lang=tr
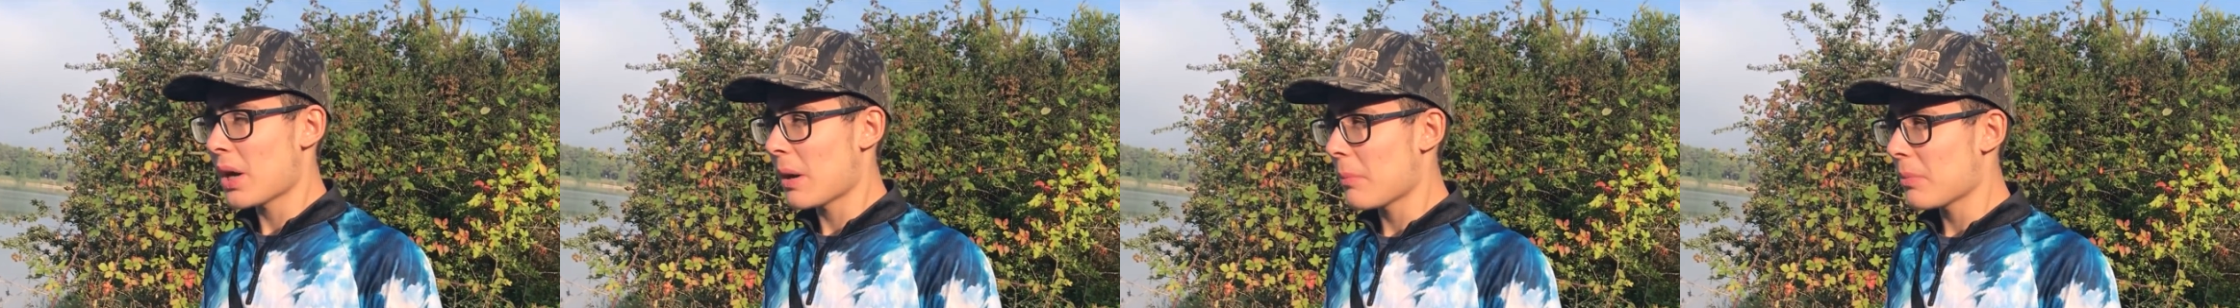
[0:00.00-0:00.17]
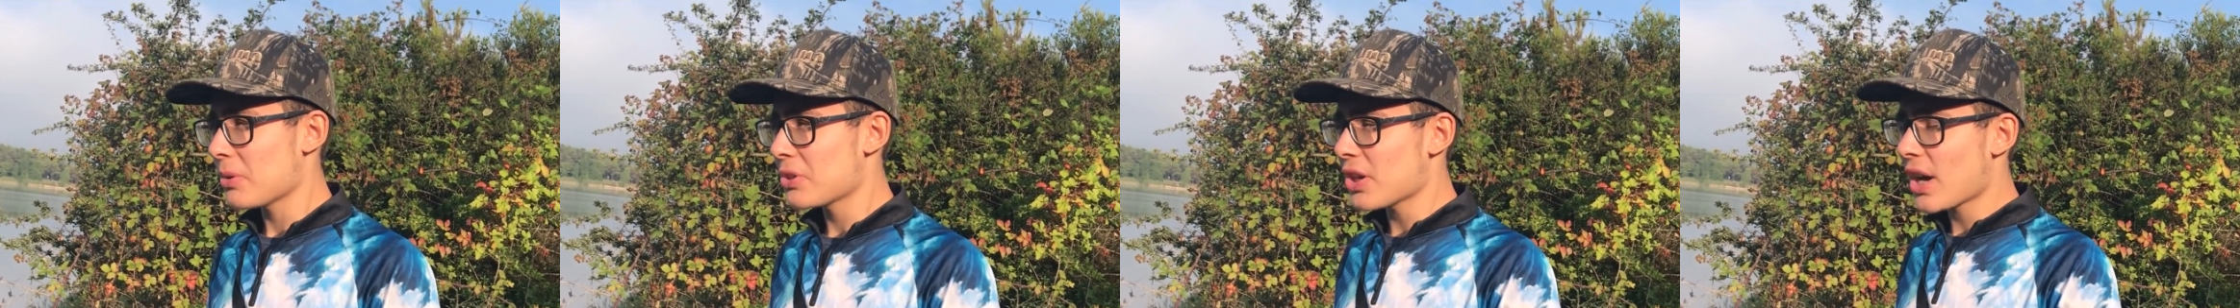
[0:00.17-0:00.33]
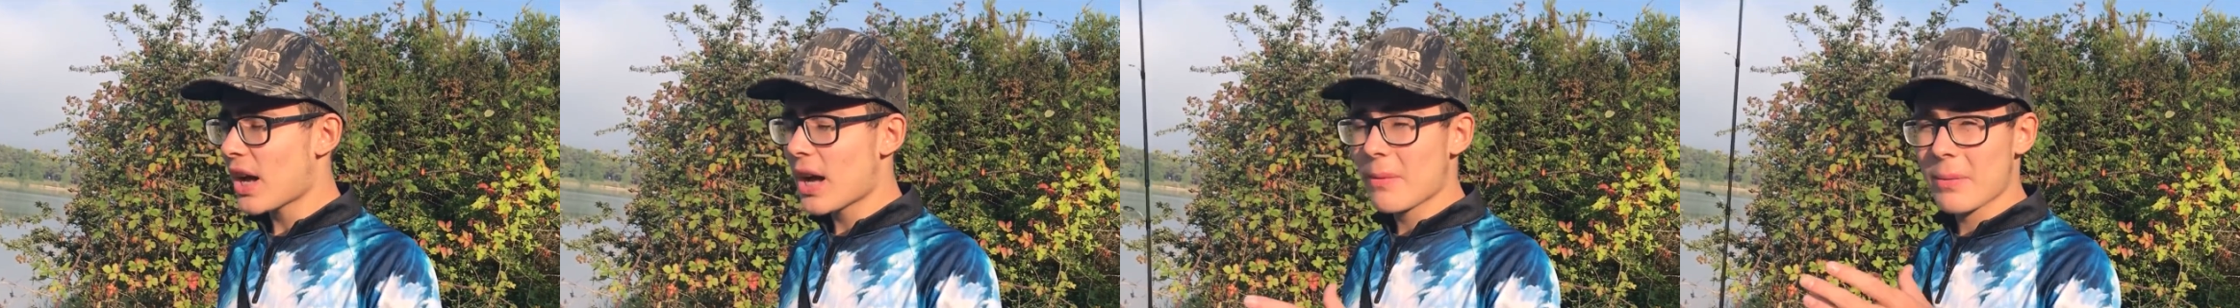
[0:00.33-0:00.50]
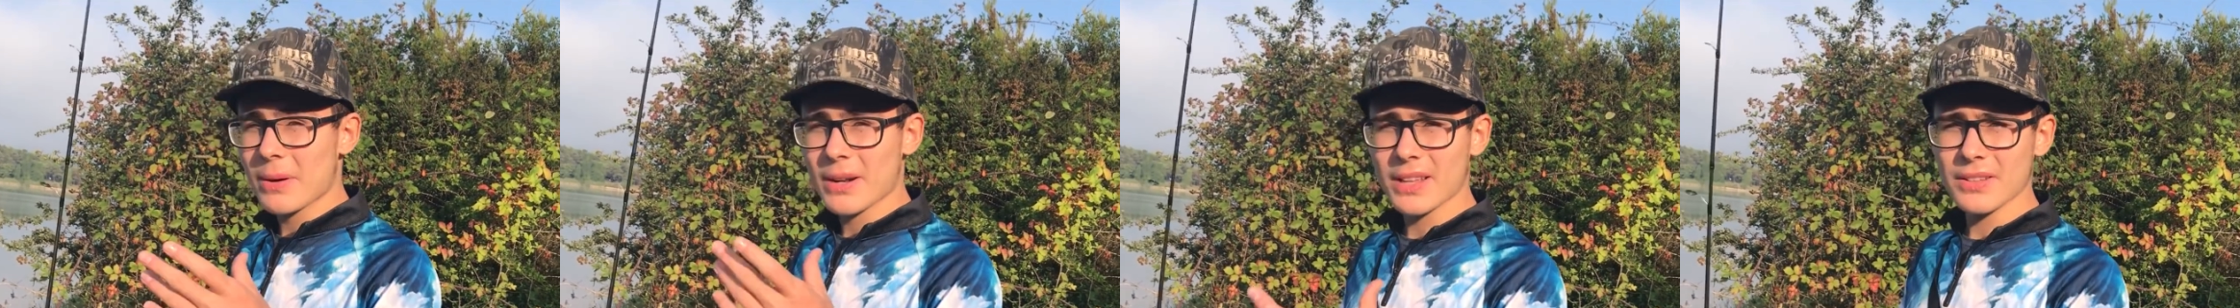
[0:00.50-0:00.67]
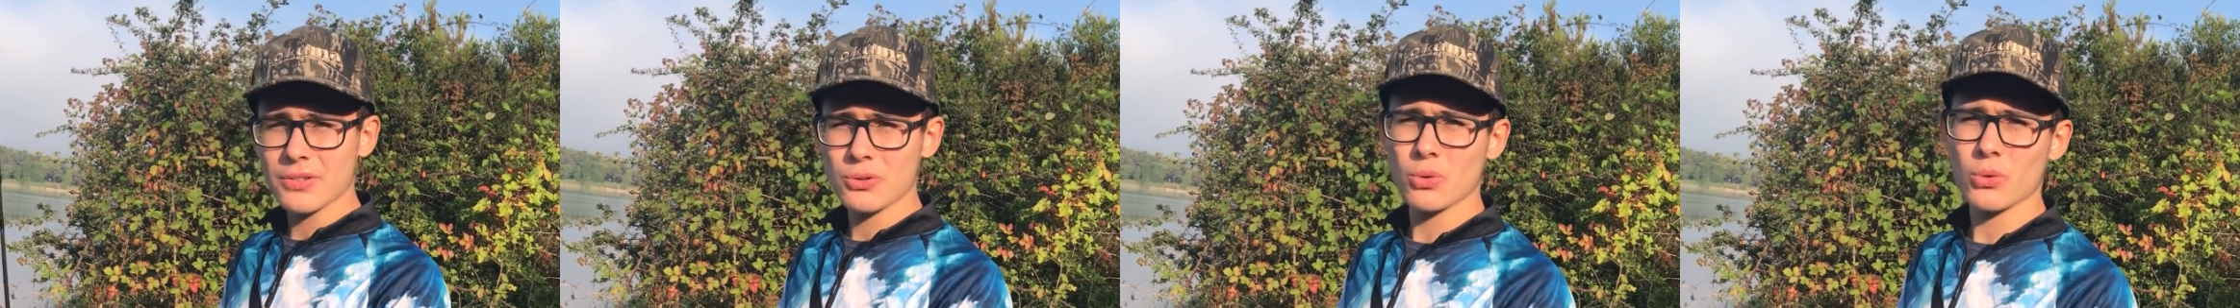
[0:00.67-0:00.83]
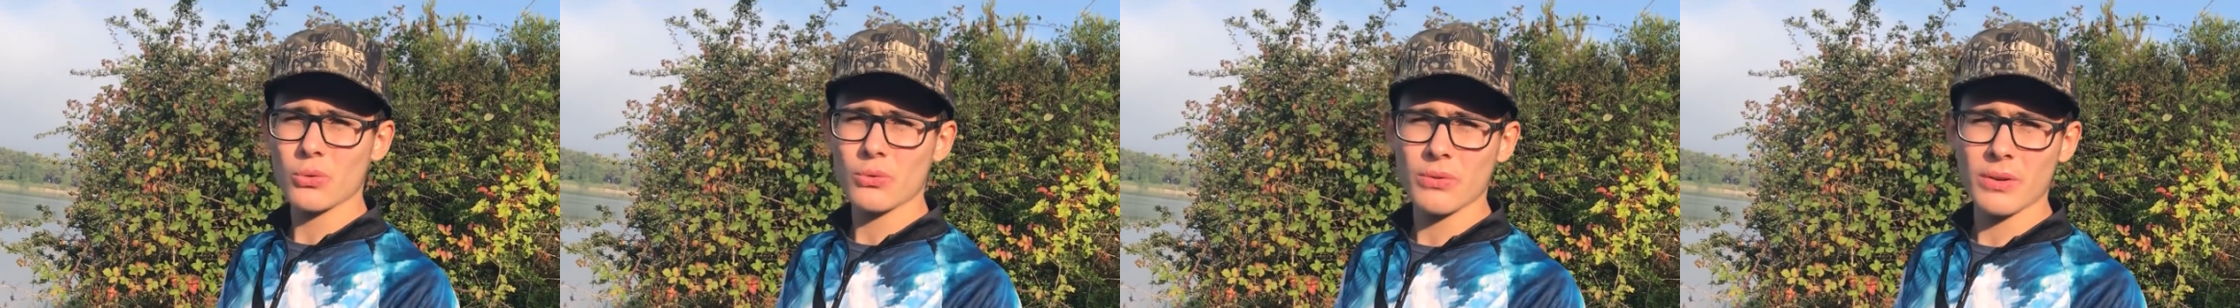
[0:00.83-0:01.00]
kamışı
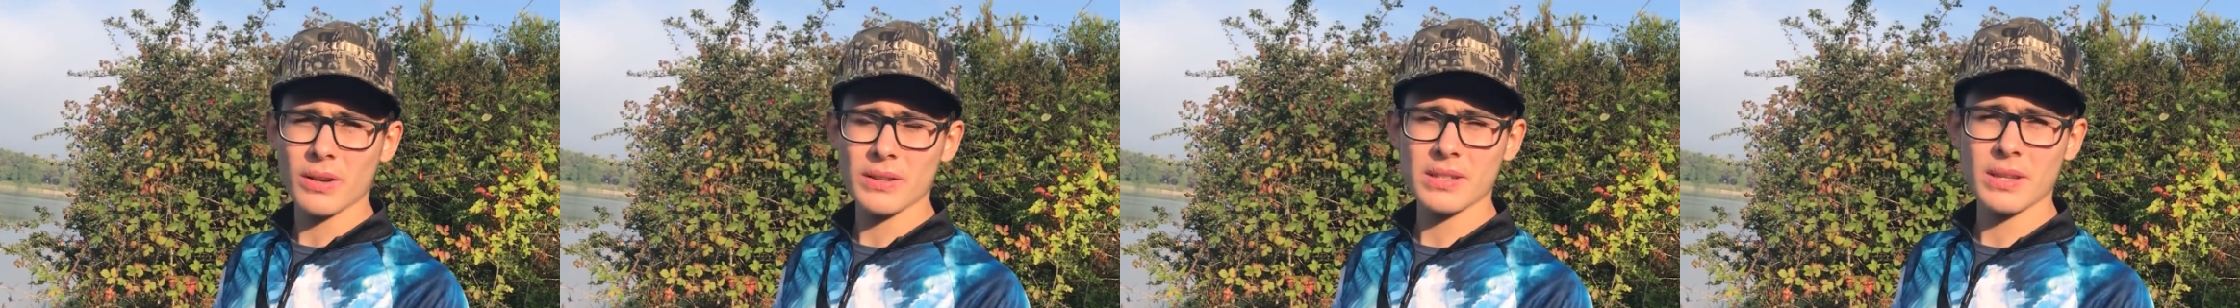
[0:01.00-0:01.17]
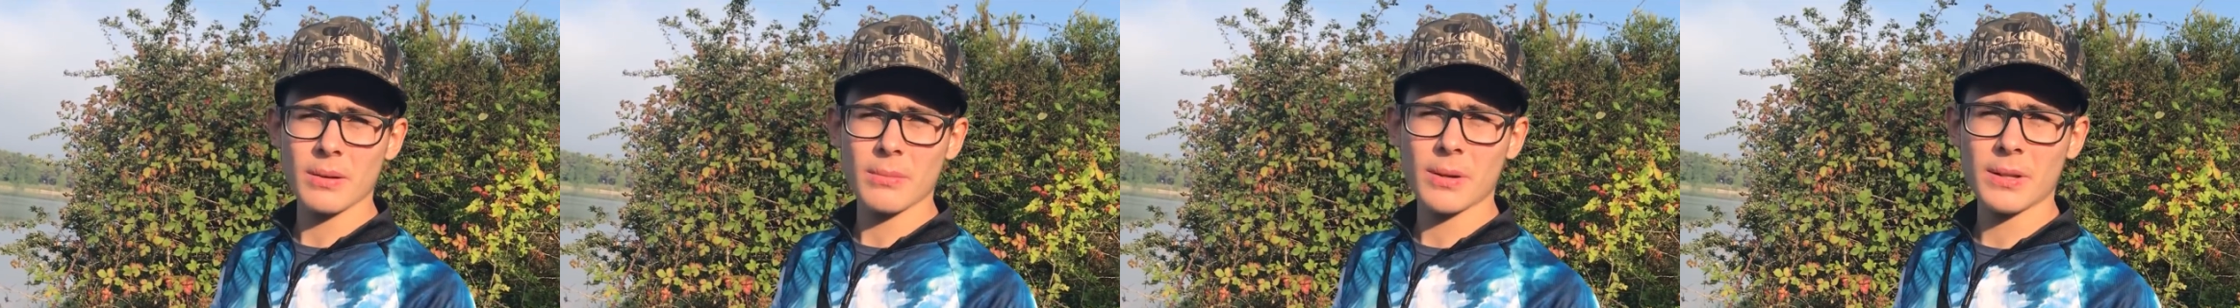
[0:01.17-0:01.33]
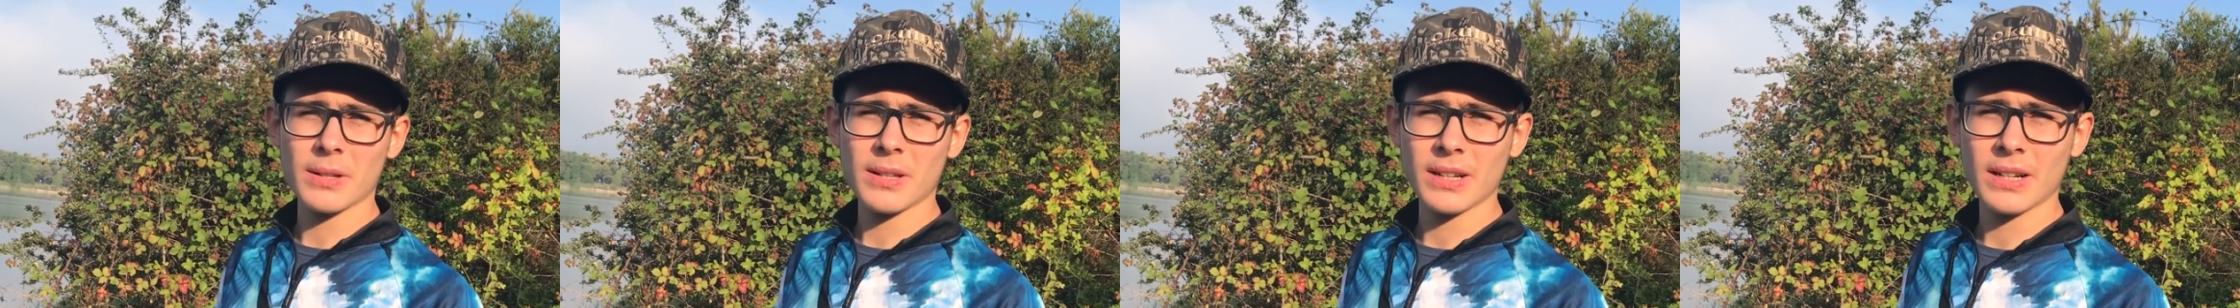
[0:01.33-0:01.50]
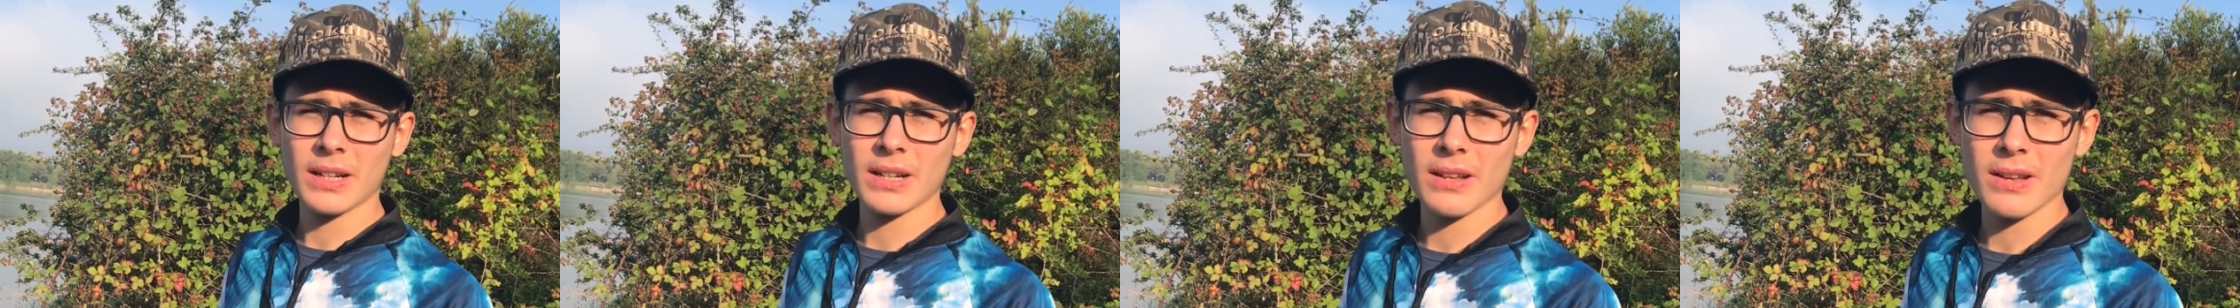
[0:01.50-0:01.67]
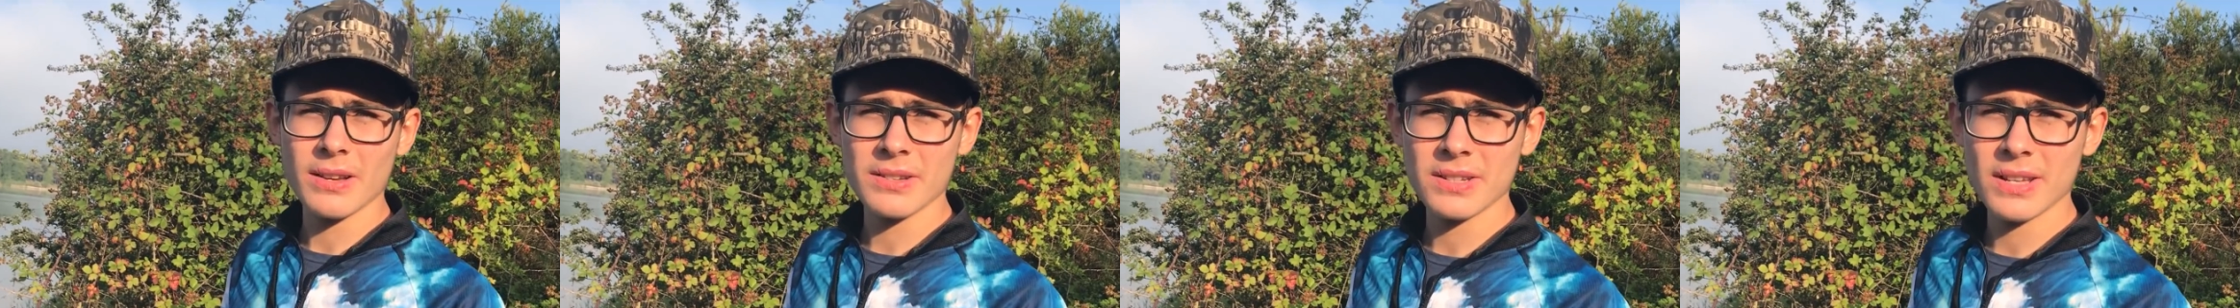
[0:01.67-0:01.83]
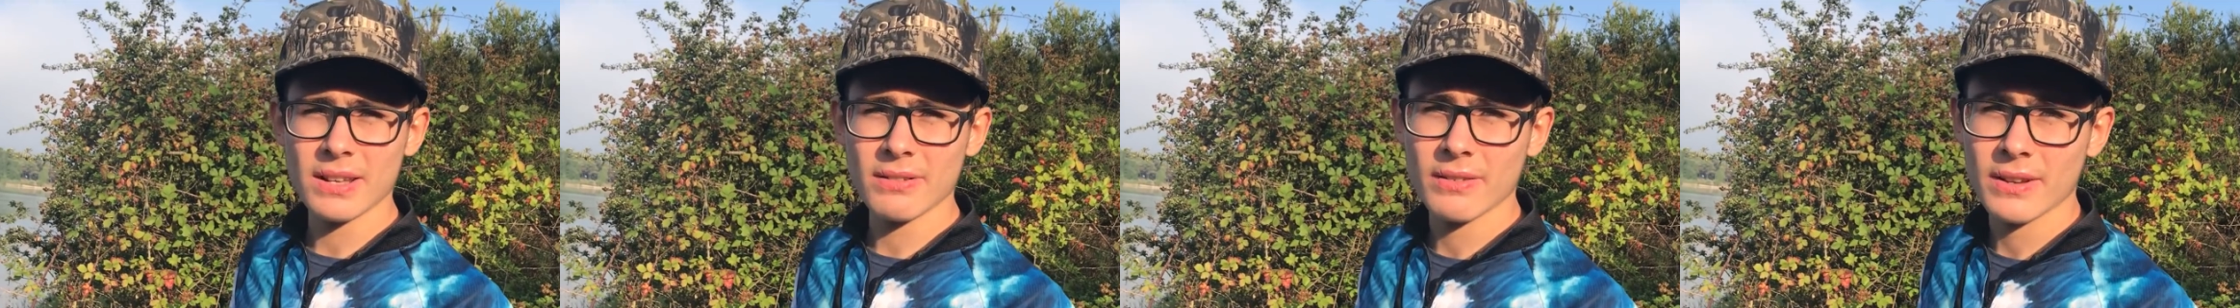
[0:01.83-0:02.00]
abanan çok fazla abanan
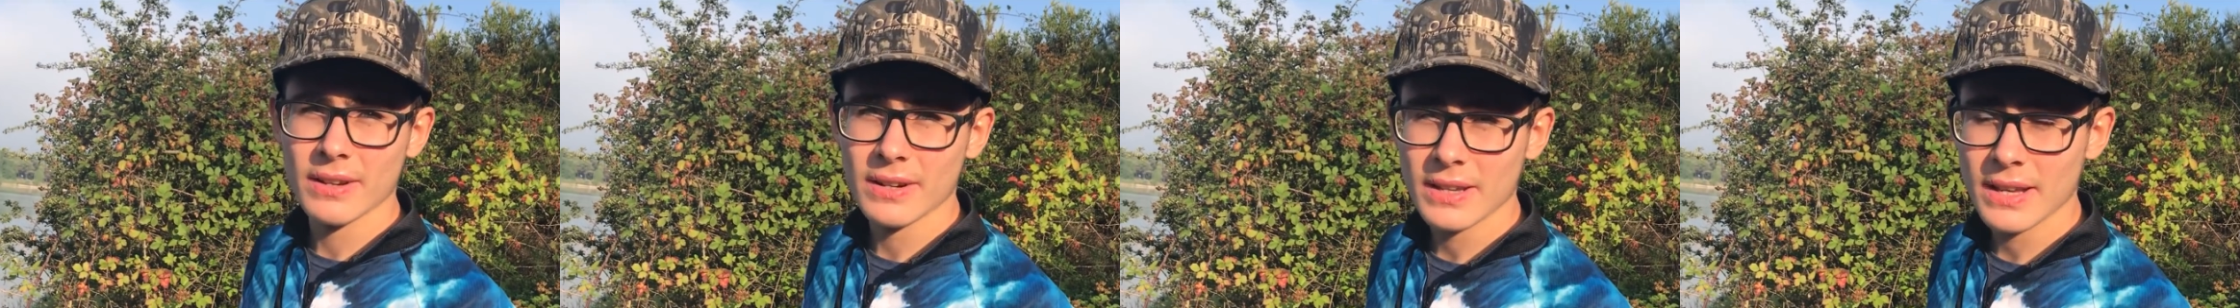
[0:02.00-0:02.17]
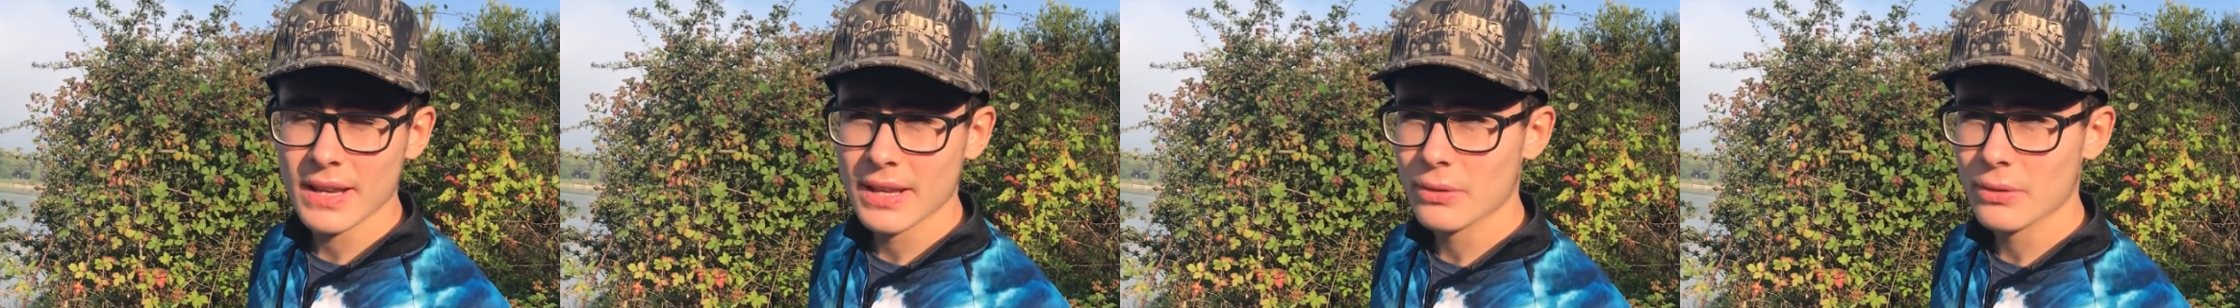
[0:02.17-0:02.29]
arkadaşlar var.